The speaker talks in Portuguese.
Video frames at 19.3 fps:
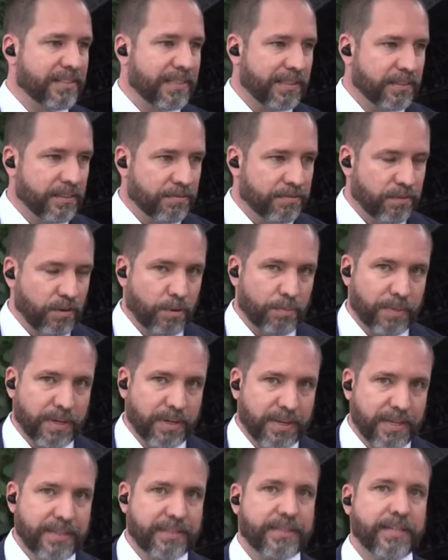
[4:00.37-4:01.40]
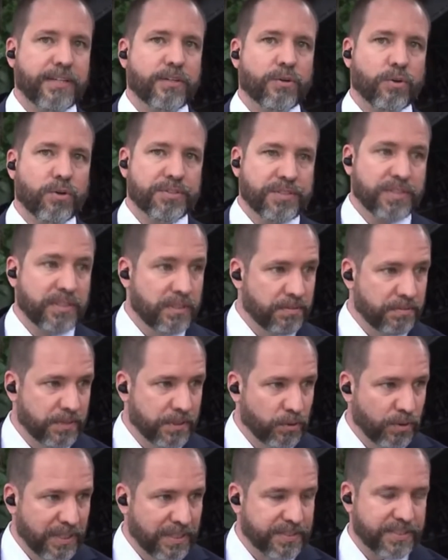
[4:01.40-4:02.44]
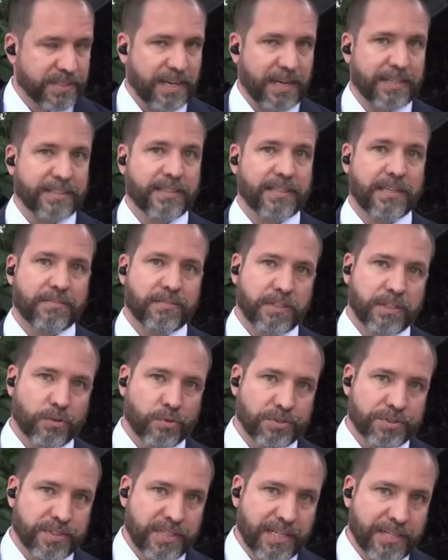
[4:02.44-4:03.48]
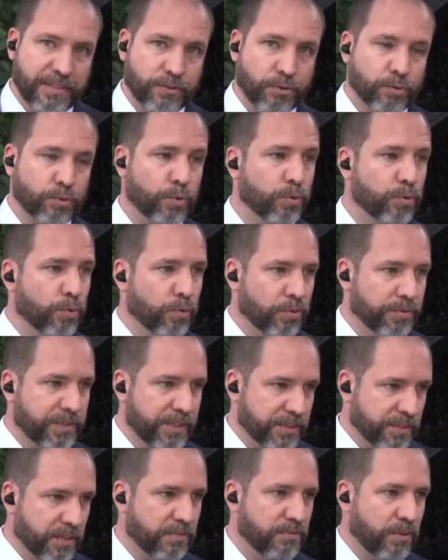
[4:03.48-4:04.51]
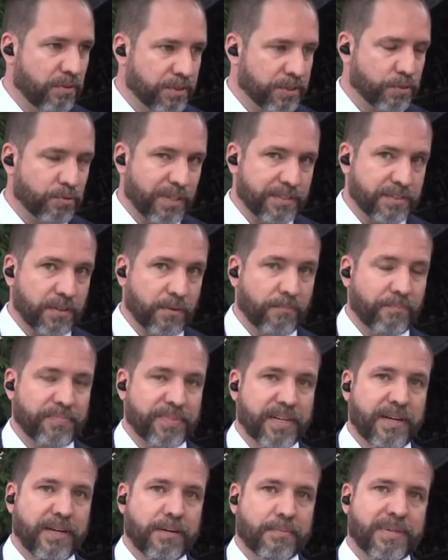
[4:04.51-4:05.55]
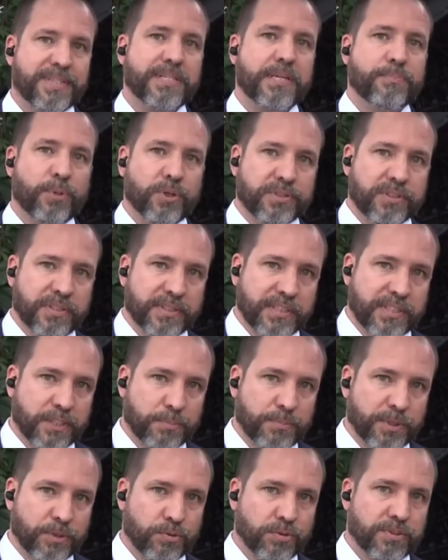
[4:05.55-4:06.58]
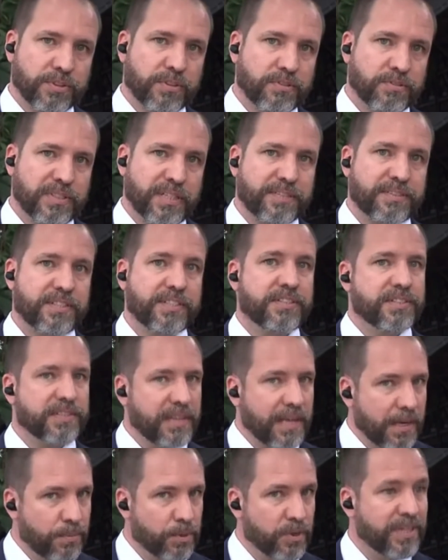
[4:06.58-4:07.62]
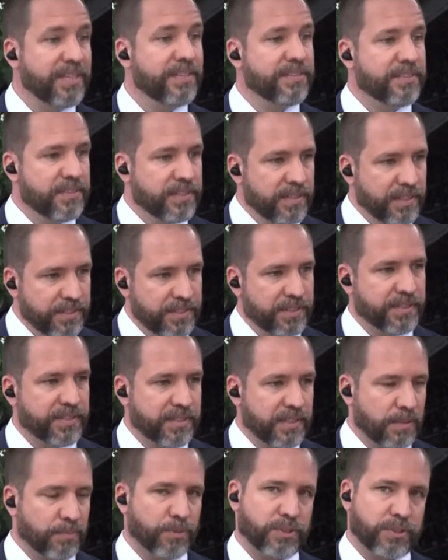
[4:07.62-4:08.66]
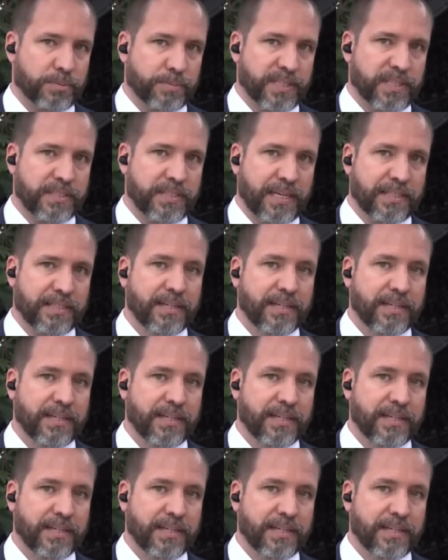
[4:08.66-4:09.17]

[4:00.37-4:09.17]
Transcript: de forma criteriosa, individualizada, levando em consideração todo o contexto que envolve a situação. Mas é importante que as pessoas que nos assistem saibam que existe sim a possibilidade